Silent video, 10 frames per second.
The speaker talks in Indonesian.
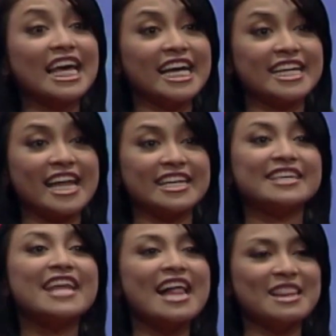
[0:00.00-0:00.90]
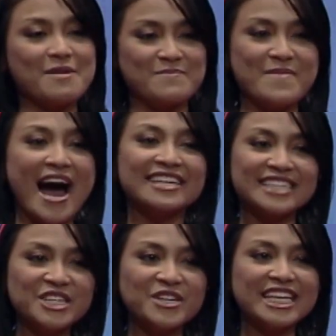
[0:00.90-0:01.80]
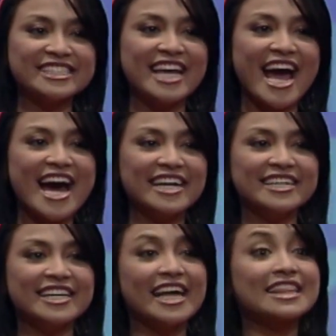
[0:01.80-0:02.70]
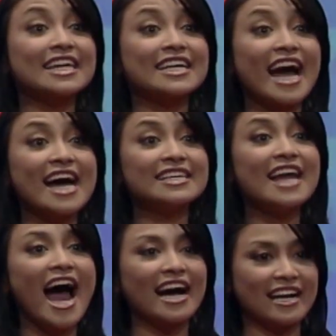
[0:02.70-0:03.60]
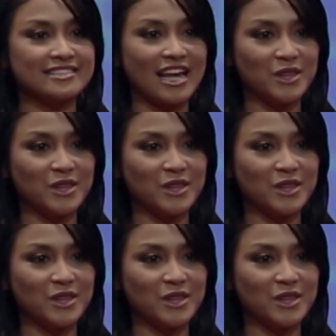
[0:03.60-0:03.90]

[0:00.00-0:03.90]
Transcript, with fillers: layanan dalam bahasa Indonesia, tekan angka